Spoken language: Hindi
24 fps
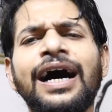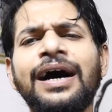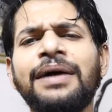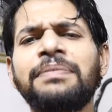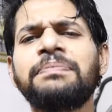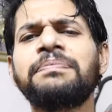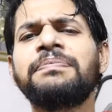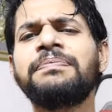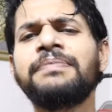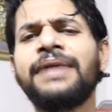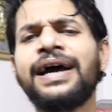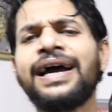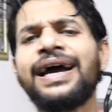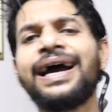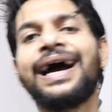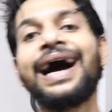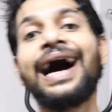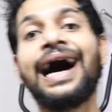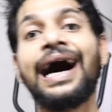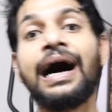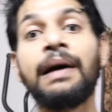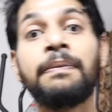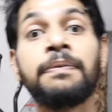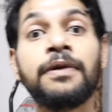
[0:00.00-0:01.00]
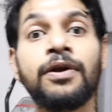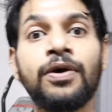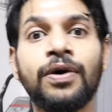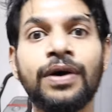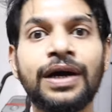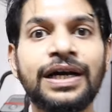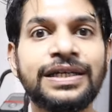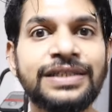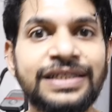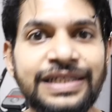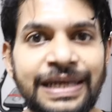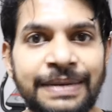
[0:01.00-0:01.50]
अब मैं आप लोगों
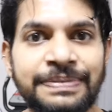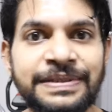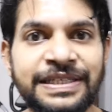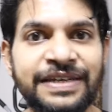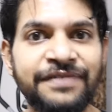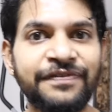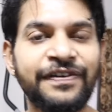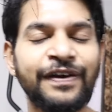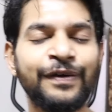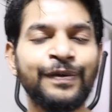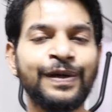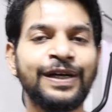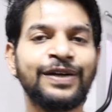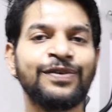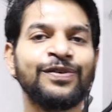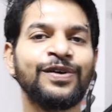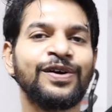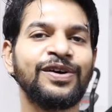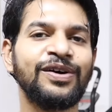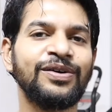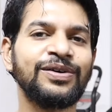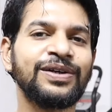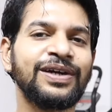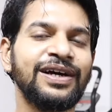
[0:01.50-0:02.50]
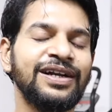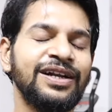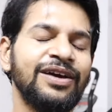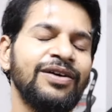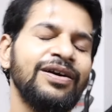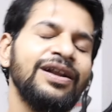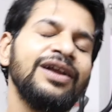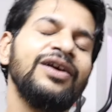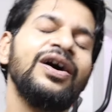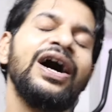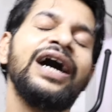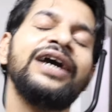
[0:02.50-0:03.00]
का सबसे फेवरेट वर्कआउट करने
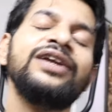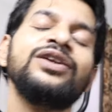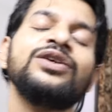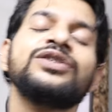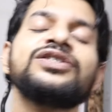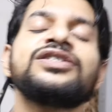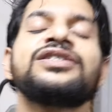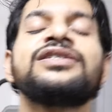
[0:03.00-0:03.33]
वाला हूँ आई नो